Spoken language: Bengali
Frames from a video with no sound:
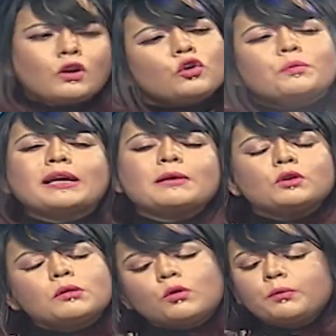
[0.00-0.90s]
অর্ণব ভাইকে
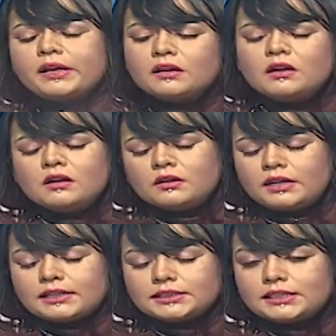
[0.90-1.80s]
বললাম অর্ণব ভাই
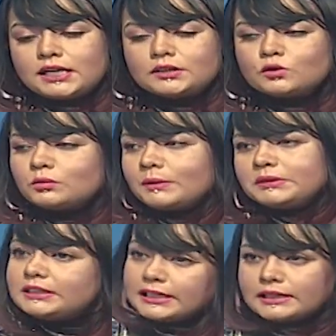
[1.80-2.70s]
একটা গান এরকম
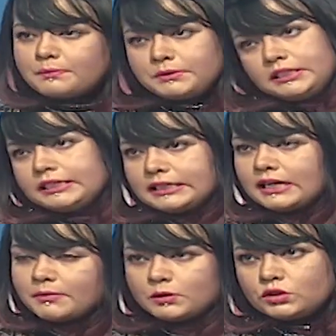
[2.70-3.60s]
আপনি আপনি লিখে
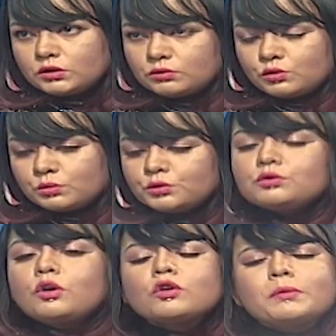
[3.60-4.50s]
দেন আমি ওটা করবো তো
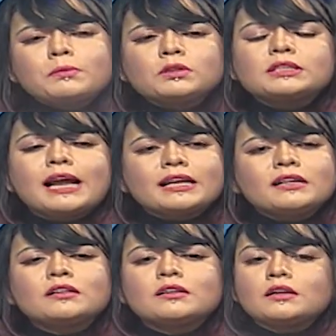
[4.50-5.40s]
অর্ণব ভাই বলছে আরে
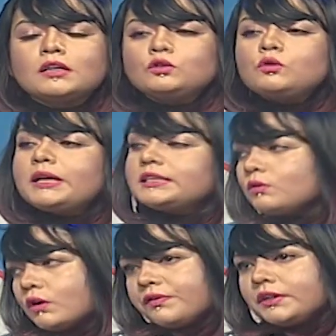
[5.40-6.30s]
তুমি এটা
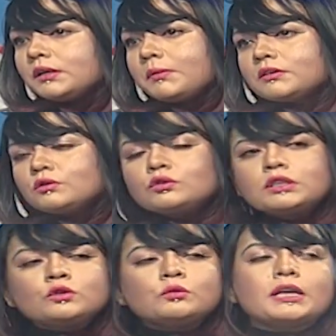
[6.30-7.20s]
করে ফেলতে পারতো
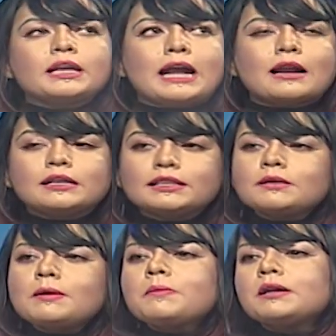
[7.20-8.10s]
দেন তুমি কি গান
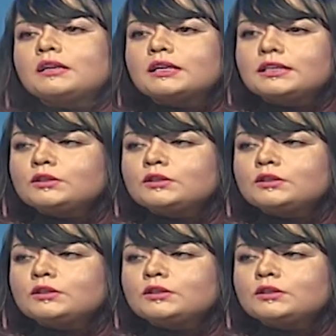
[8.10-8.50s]
লিখতে পারবা না নাকি